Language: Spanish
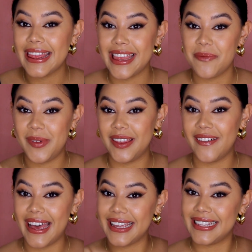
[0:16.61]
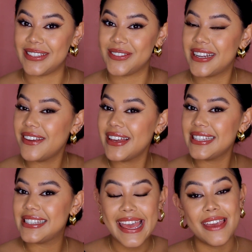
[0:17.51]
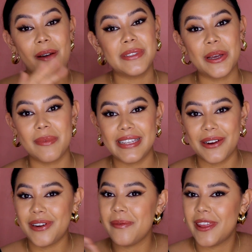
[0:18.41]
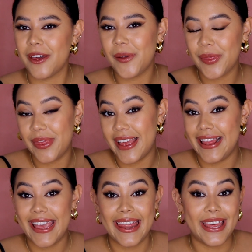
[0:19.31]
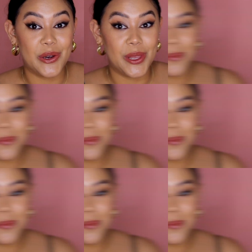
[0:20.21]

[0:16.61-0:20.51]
te invito a que te suscribas y vamos a comenzar con el video del día de hoy.